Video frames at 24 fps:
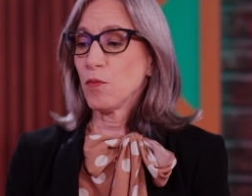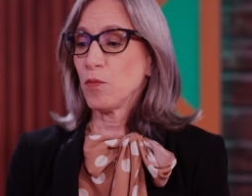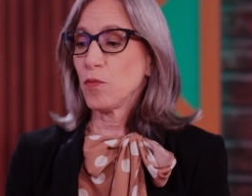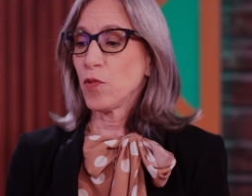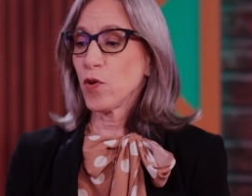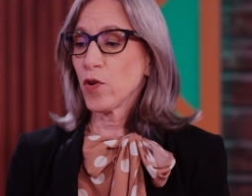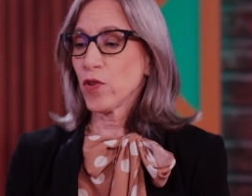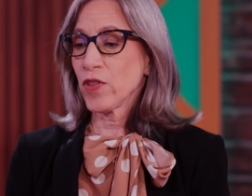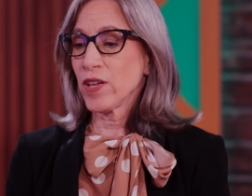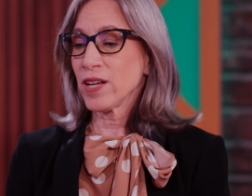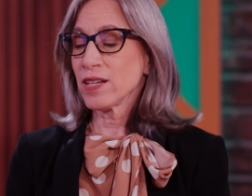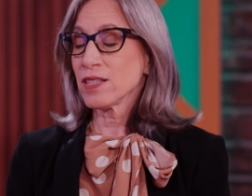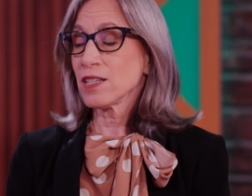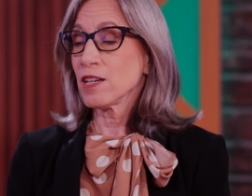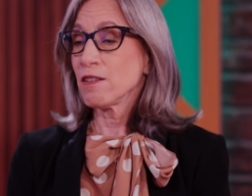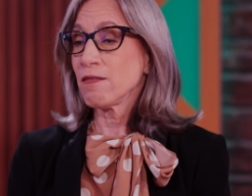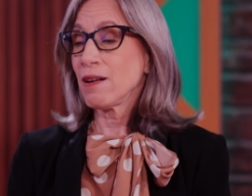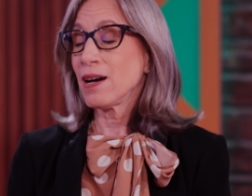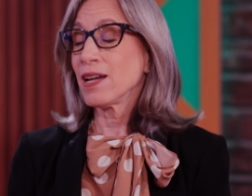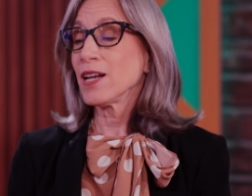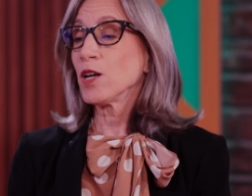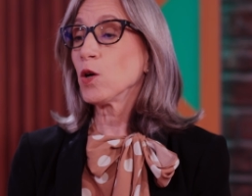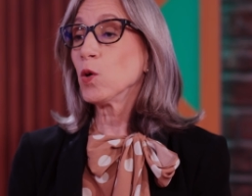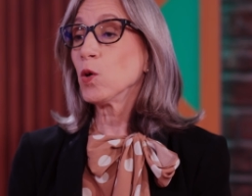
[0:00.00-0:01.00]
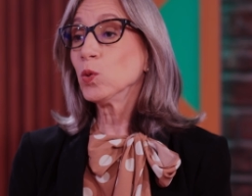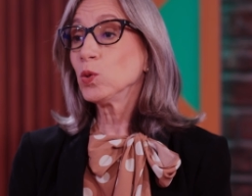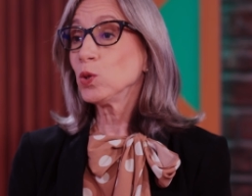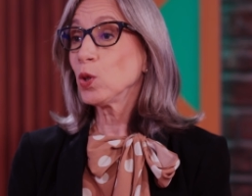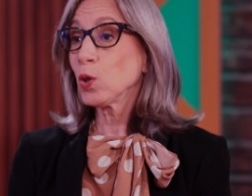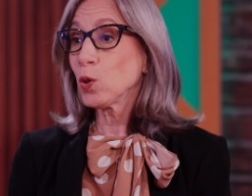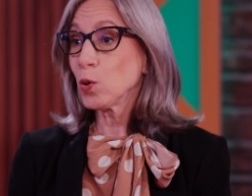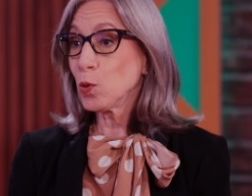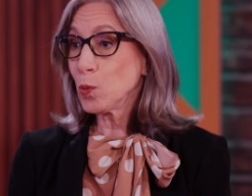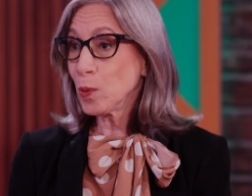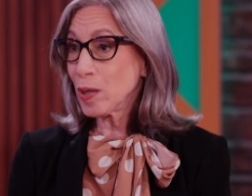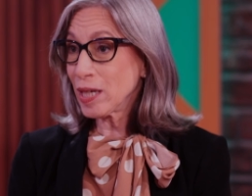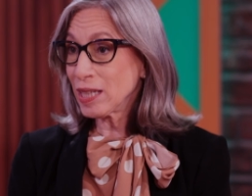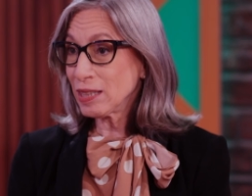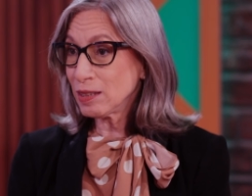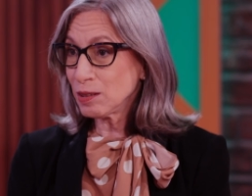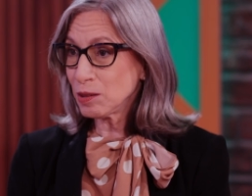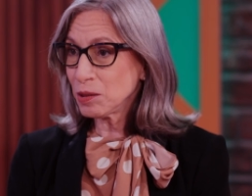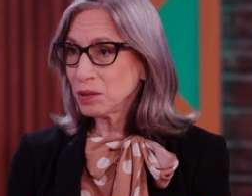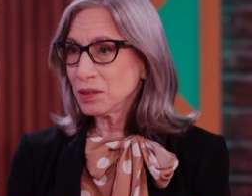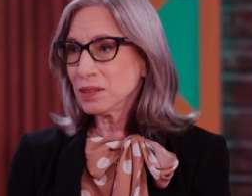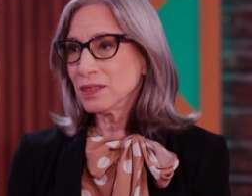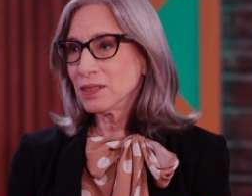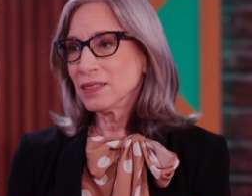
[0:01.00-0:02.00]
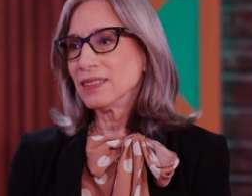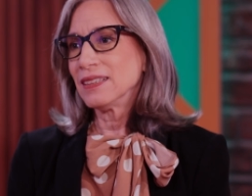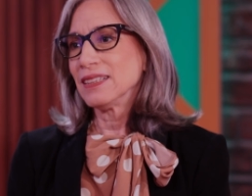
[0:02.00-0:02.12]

poder llevar en un documento